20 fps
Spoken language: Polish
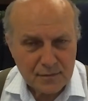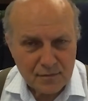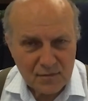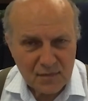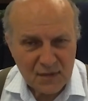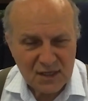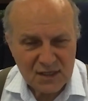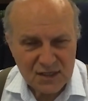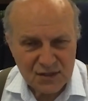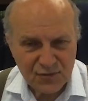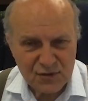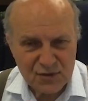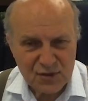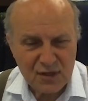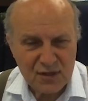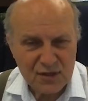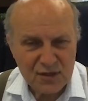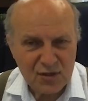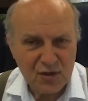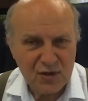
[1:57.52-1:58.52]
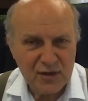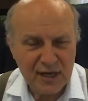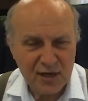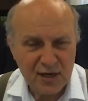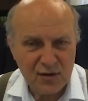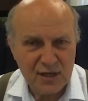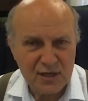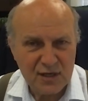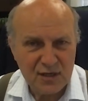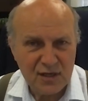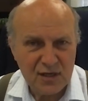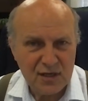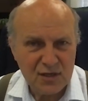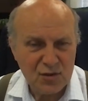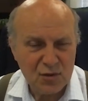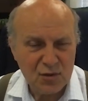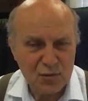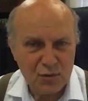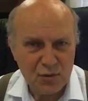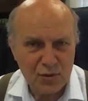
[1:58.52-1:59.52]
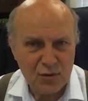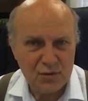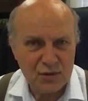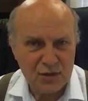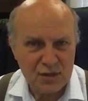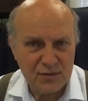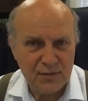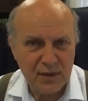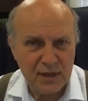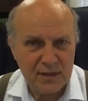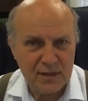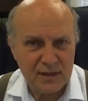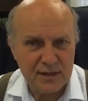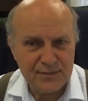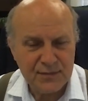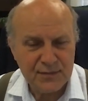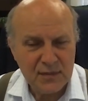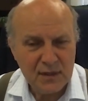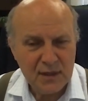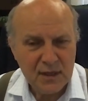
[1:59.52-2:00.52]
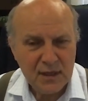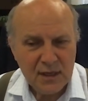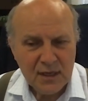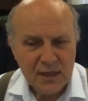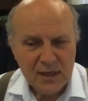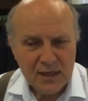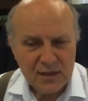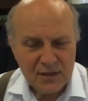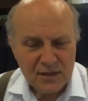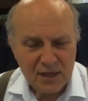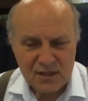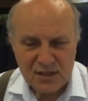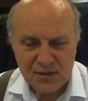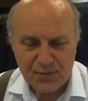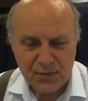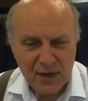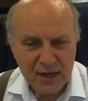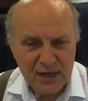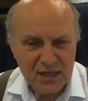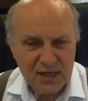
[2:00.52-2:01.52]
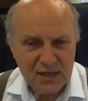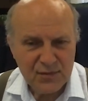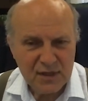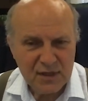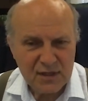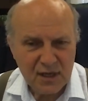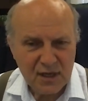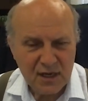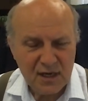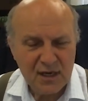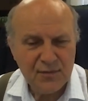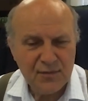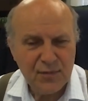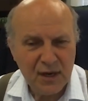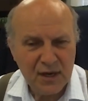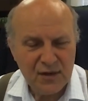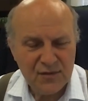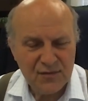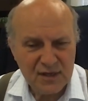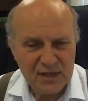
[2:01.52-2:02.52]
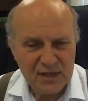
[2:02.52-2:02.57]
stworzone tylko jako jedyne źródło do utrzymania. Także plany emerytalne, planowanie